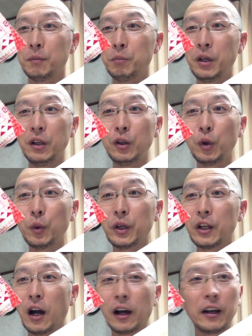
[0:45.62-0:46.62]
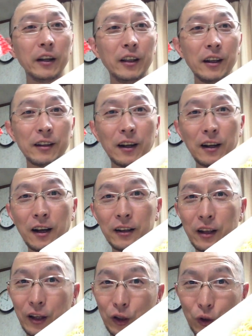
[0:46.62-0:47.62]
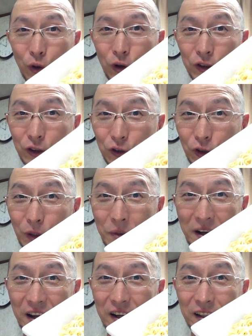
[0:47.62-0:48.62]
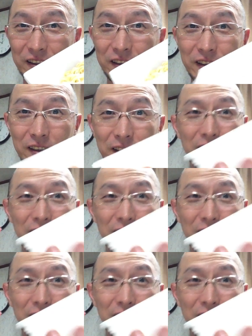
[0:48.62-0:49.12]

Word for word: 麺の上に開けてから熱湯を注ぎます